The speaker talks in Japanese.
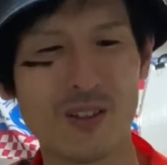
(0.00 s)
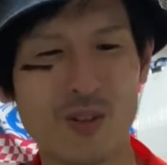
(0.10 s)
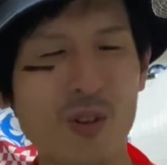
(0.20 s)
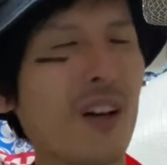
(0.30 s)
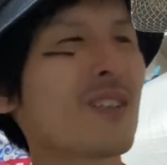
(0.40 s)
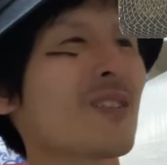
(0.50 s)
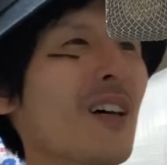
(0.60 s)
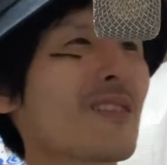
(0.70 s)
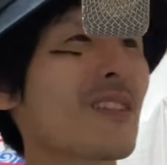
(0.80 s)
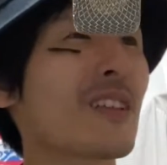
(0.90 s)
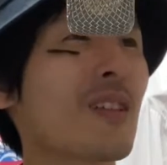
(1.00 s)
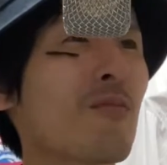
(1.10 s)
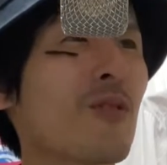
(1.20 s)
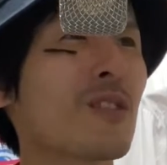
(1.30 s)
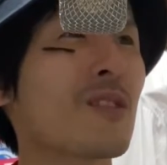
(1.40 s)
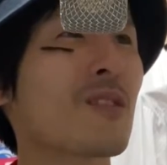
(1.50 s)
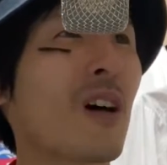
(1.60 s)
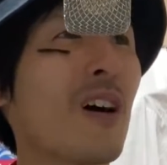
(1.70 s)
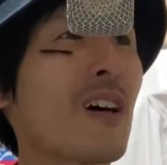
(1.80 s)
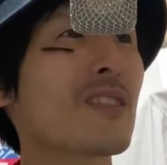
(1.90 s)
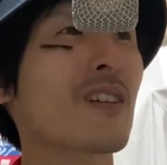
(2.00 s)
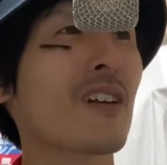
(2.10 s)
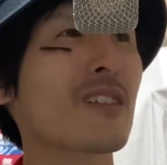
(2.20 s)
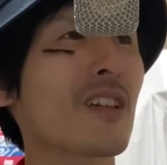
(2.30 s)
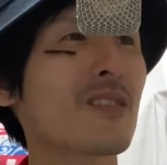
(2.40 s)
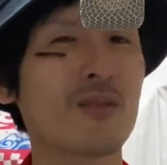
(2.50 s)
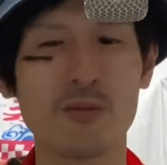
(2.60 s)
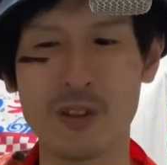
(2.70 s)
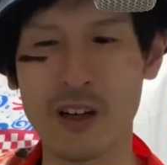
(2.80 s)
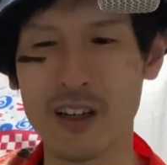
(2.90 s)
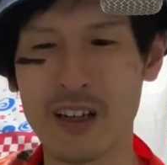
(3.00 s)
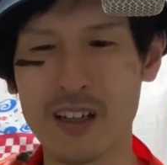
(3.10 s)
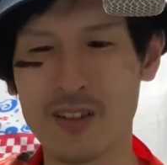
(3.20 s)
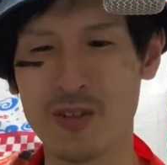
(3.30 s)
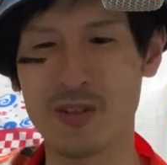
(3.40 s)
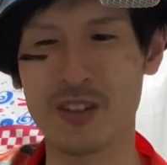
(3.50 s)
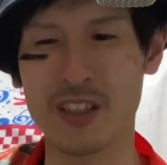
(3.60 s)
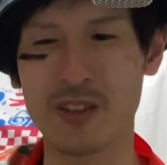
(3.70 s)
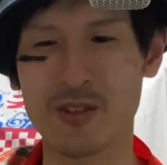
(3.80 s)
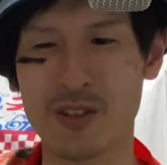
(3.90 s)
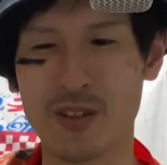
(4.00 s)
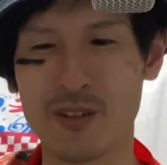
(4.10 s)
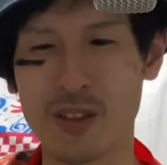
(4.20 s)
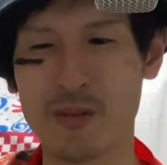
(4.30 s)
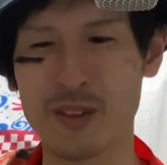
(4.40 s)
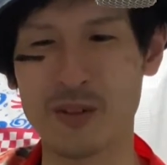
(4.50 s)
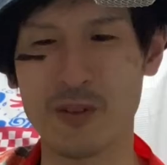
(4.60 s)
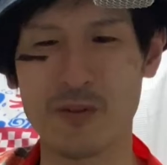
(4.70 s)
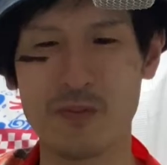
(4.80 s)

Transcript: 5月なくなってもう3月から4月なかなかの出来事でございますよ。